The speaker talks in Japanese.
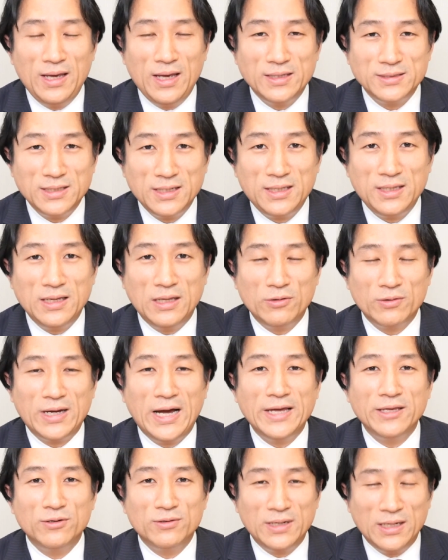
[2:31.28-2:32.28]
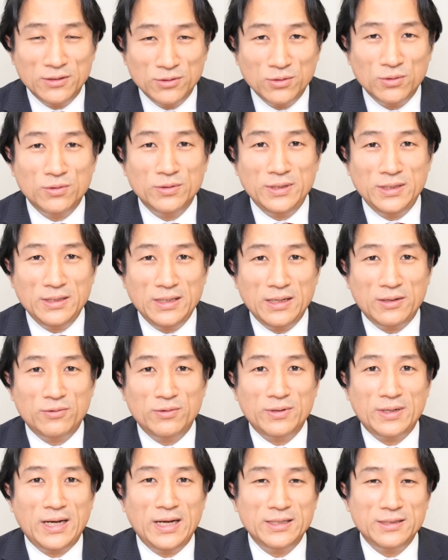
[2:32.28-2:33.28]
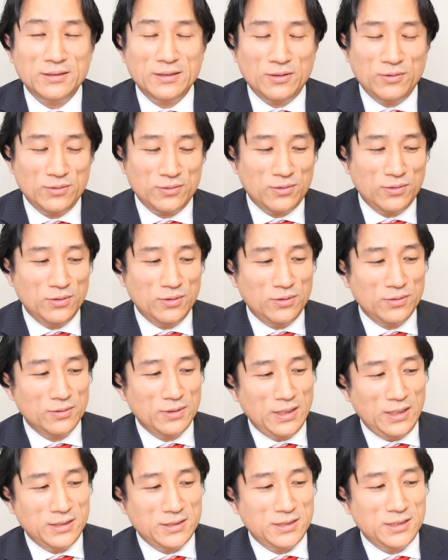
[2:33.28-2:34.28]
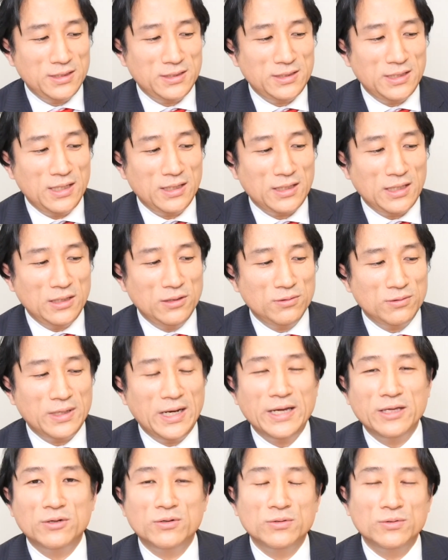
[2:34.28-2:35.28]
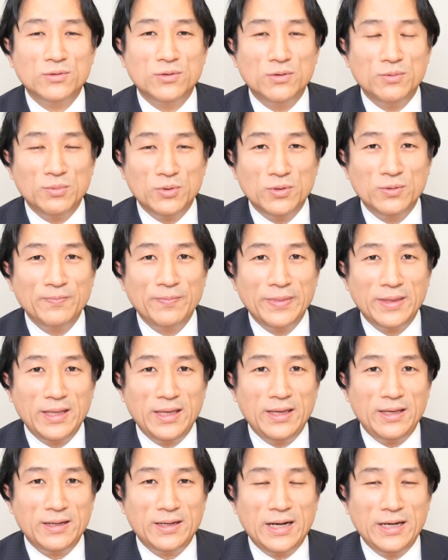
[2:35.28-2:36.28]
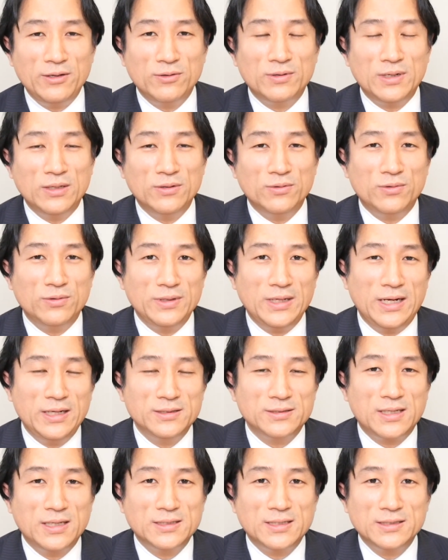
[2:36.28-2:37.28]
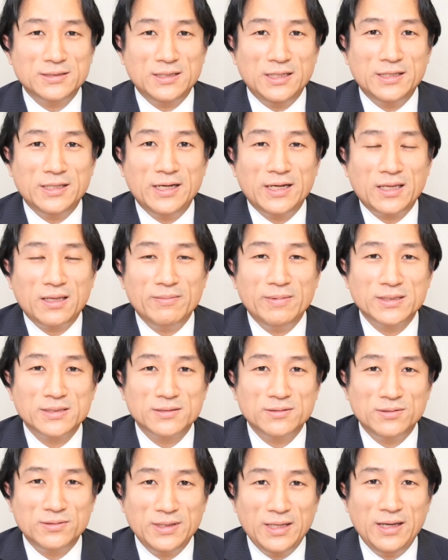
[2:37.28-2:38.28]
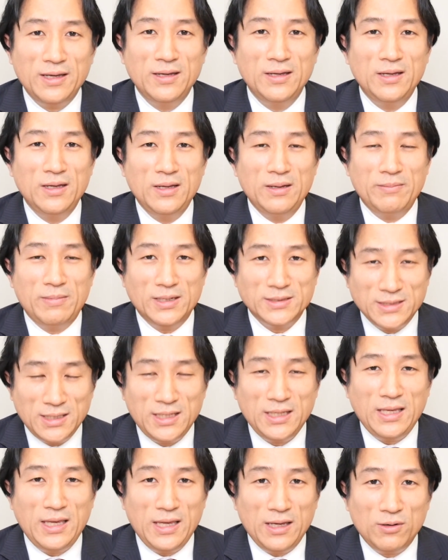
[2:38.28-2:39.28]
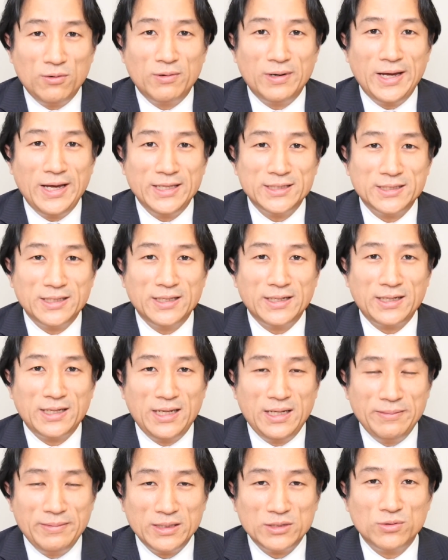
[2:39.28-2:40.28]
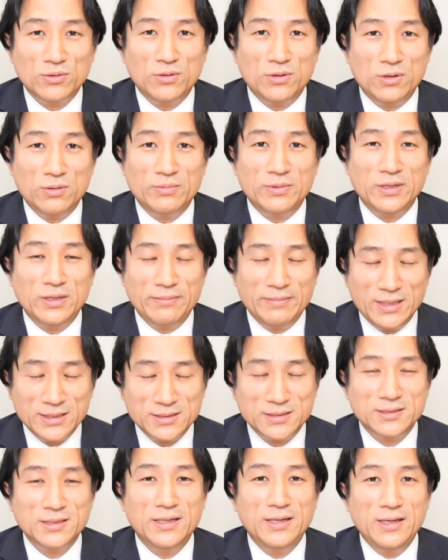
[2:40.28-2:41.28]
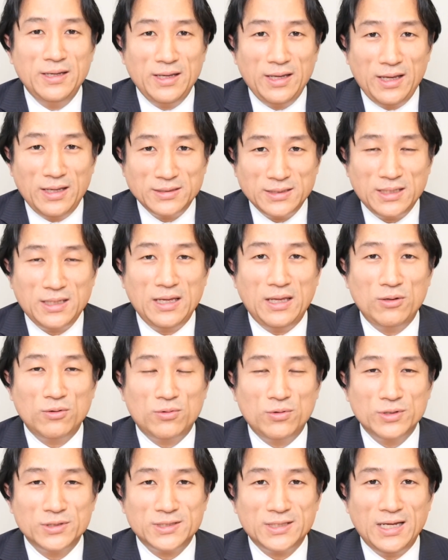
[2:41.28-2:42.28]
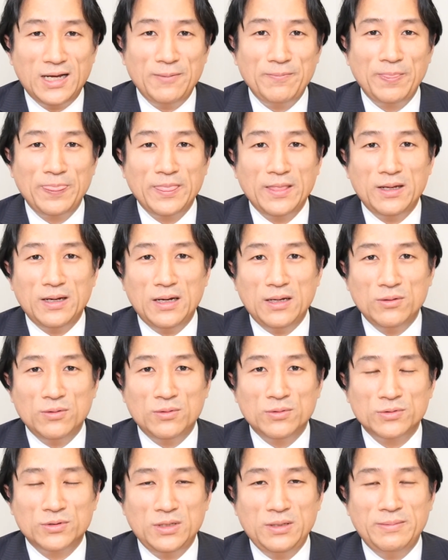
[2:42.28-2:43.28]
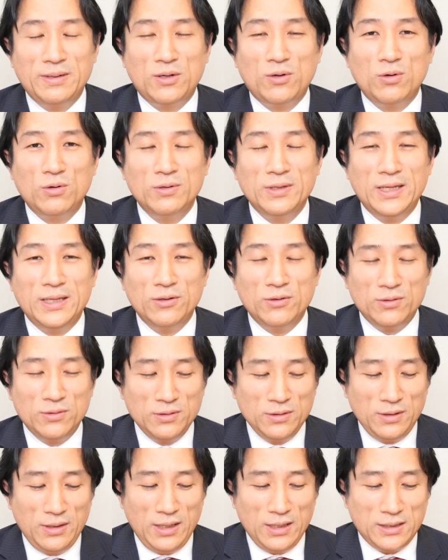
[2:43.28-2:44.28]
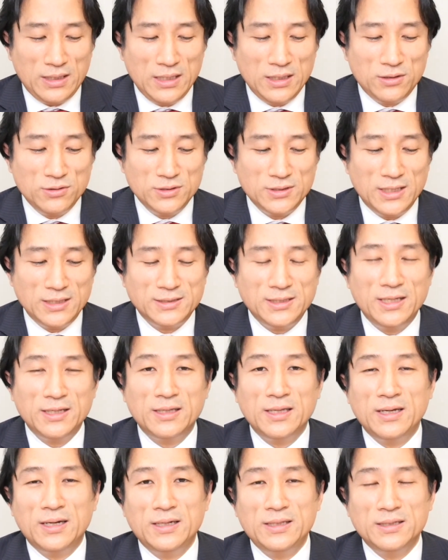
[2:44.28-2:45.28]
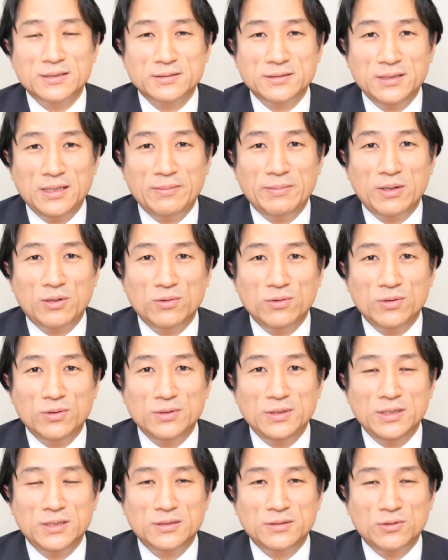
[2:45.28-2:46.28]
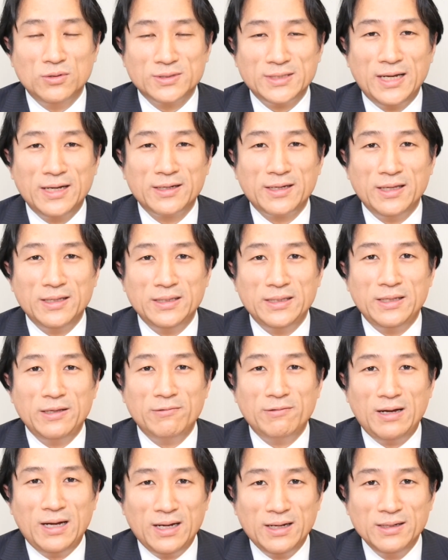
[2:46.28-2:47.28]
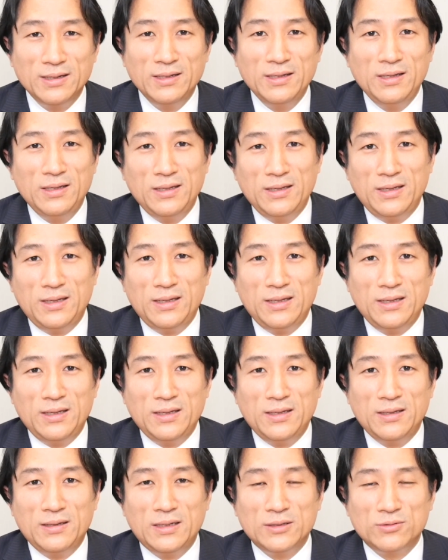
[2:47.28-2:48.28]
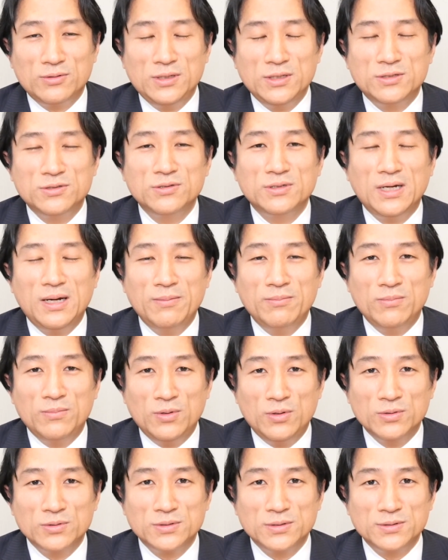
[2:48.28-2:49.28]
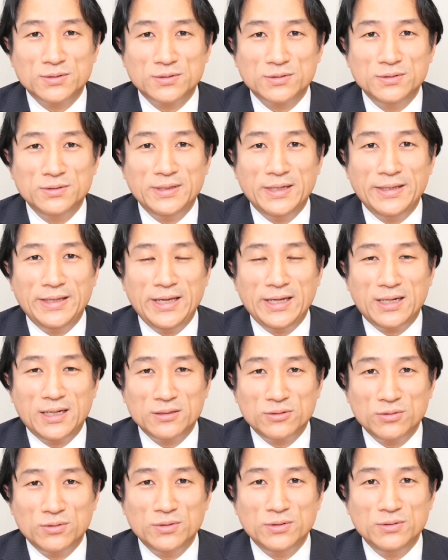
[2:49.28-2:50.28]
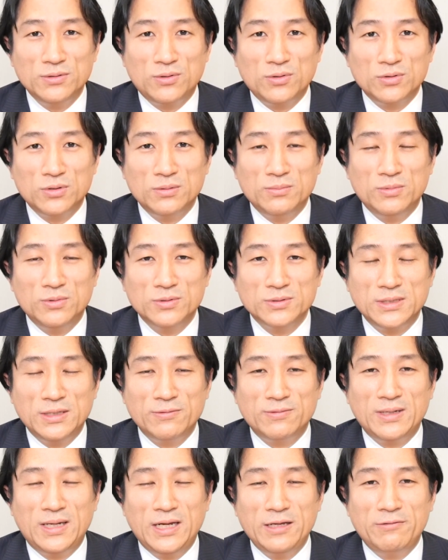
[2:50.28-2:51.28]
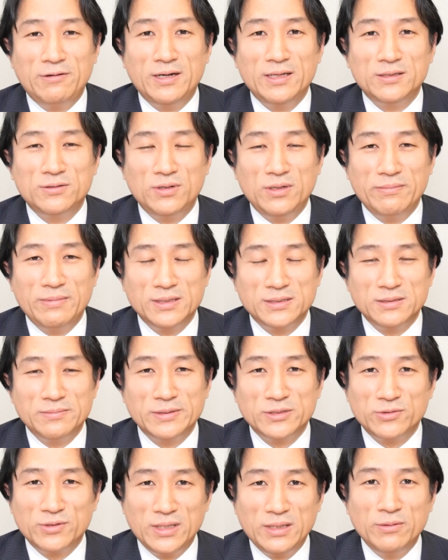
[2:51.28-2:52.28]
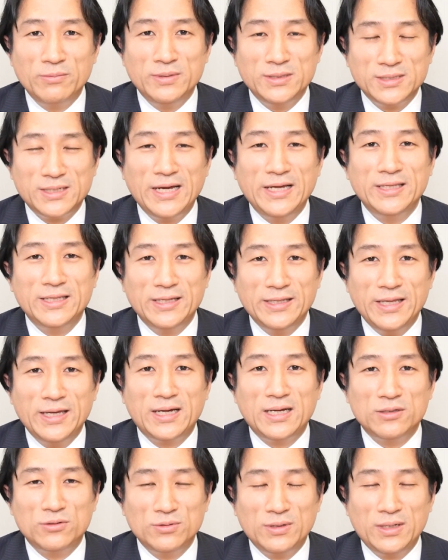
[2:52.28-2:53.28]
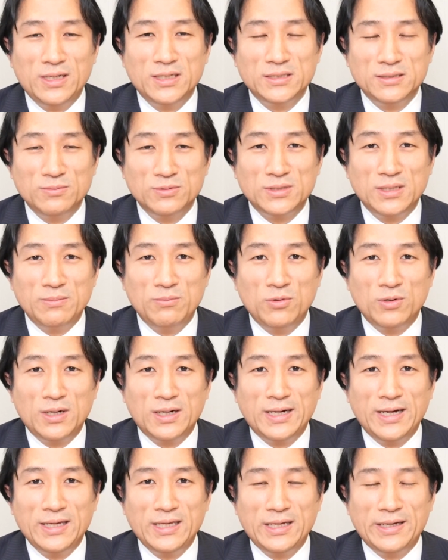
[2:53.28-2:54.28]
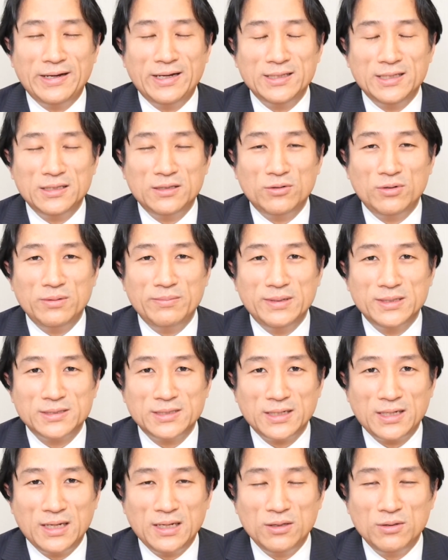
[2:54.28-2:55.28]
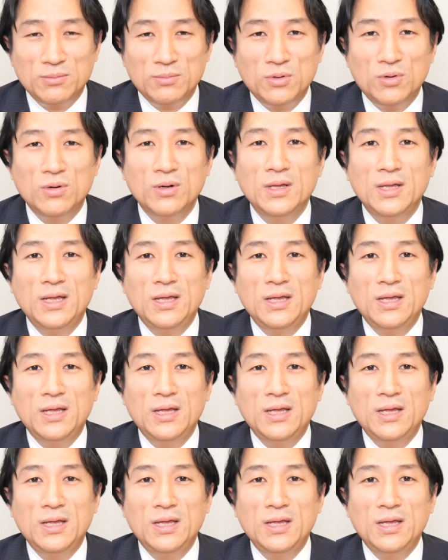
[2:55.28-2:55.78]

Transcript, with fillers: ぜひあの概要欄の方にこれかいあのこの一時支援金の概要の方も概要欄の方に貼り付けさせていただきますので、まあ、ぜひご覧いただければと思います。ぜひあのこうしたあの本当に今コロナの緊急事態宣言がですね、まあ、この1都3県ではえー、あと2週間も続くんではないかということも政府から言われております、まあ、それでも短いんではないかという話も専門家会議から出ておりましたけれども、